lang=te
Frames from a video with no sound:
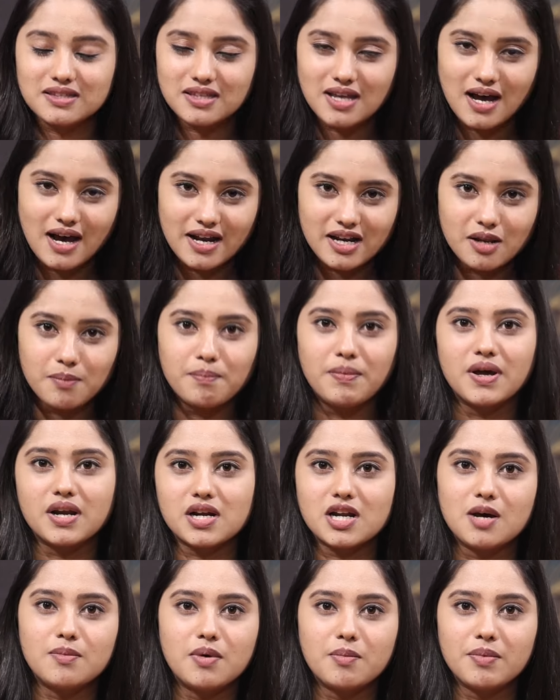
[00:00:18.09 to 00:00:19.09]
దాని
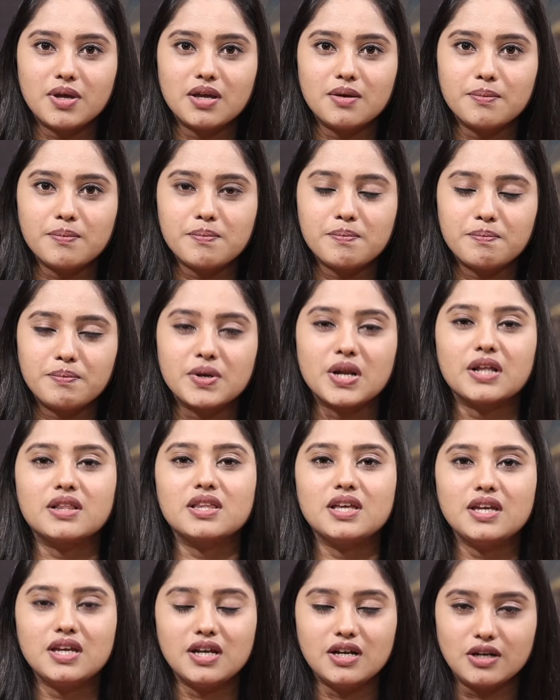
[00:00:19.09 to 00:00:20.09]
పరిణామమే
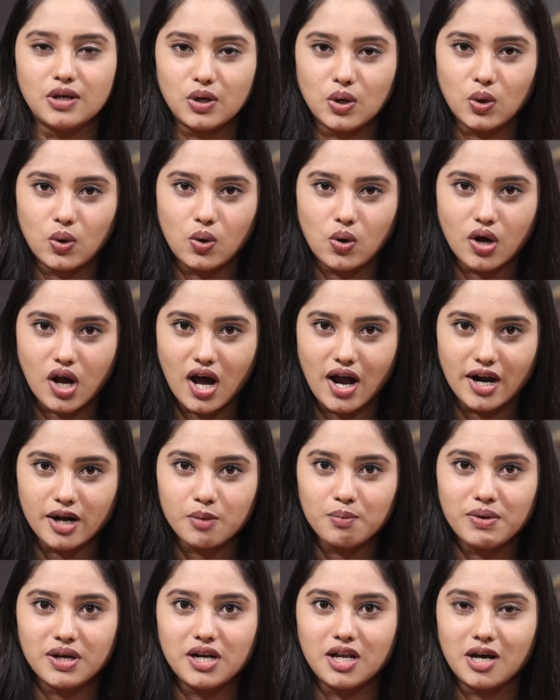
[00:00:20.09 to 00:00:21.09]
ప్రతి ఇంటిలో ఒక
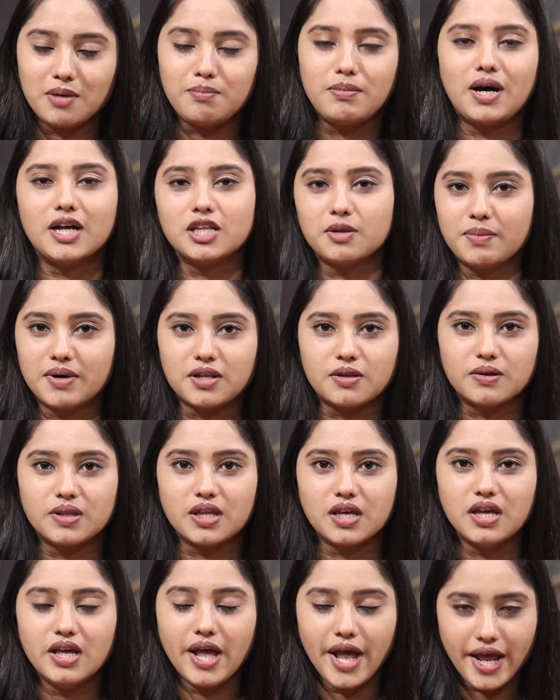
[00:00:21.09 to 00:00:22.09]
ఆడబిడ్డ
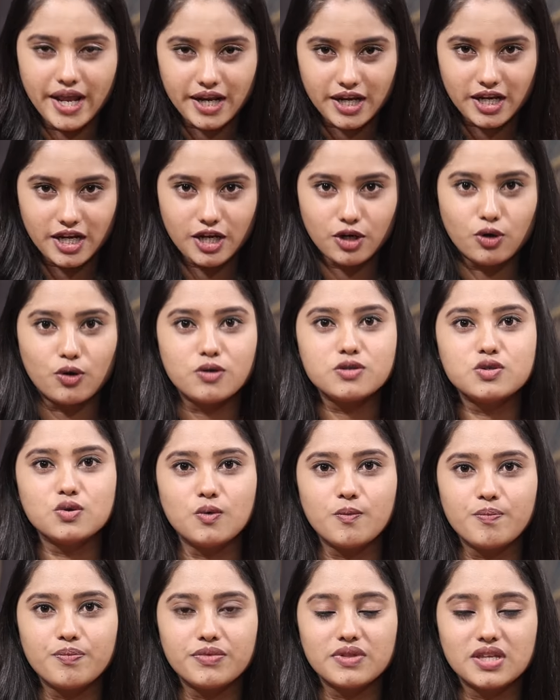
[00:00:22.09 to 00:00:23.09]
బాధపడుతుంది ఈరోజు
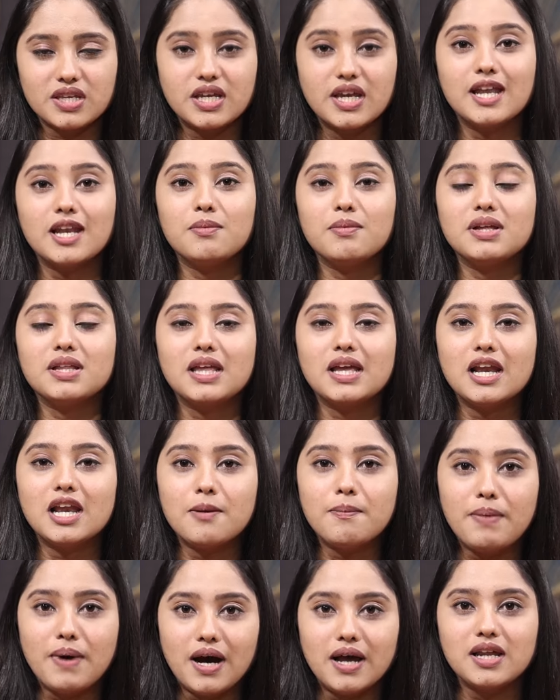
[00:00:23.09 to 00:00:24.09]

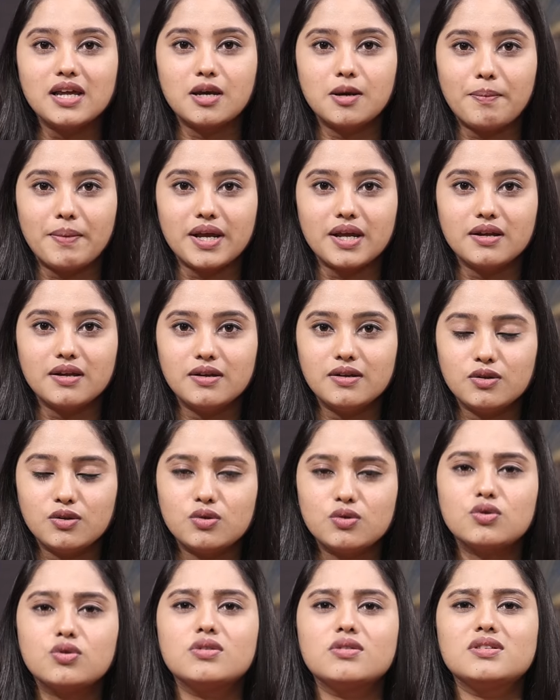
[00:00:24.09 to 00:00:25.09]
ఎనిమిదేళ్ల బాలికపై
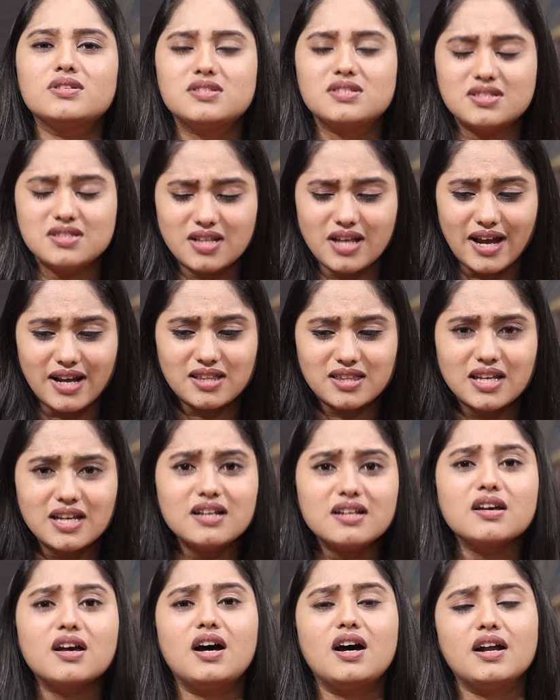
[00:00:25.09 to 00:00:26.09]
ఐ
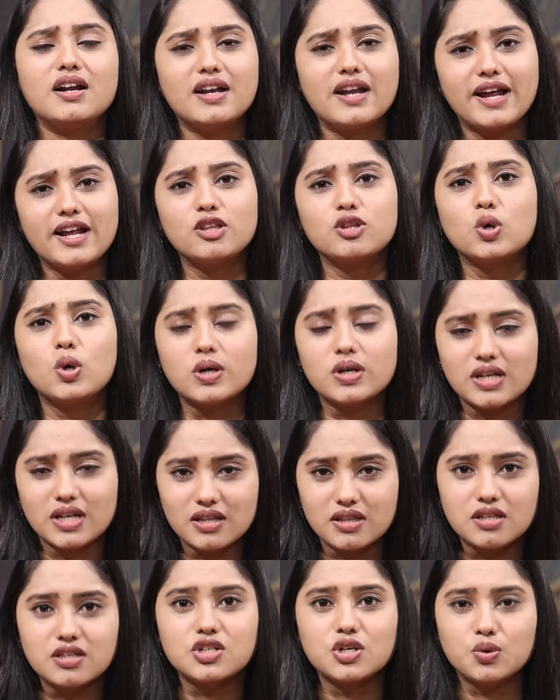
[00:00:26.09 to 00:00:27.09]
థింక్ నైన్త్ ఆర్
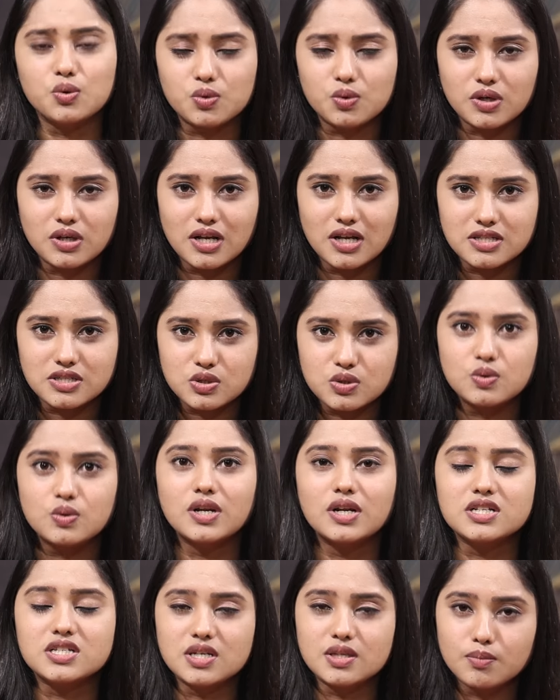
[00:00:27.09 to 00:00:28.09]
టెన్త్ చదువుతున్న
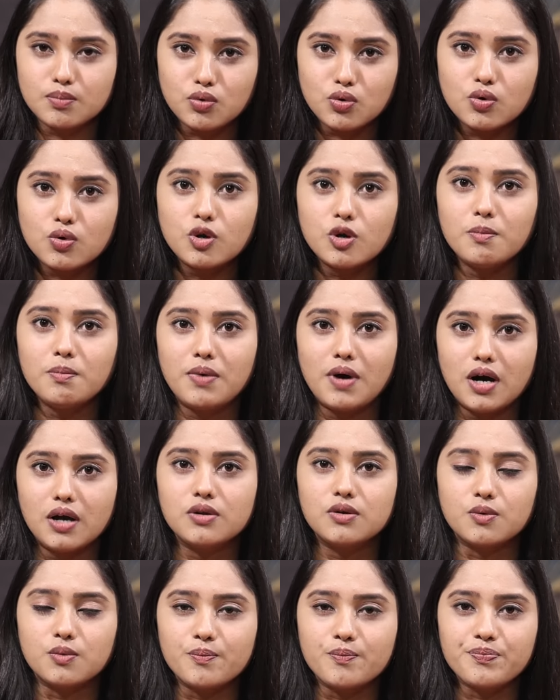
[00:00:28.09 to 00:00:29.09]
స్టూడెంట్స్ ముగ్గురు
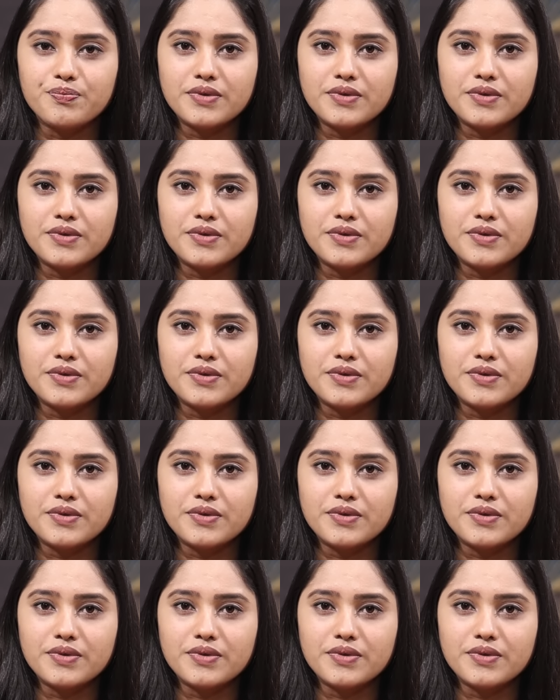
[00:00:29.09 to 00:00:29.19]
బాలురు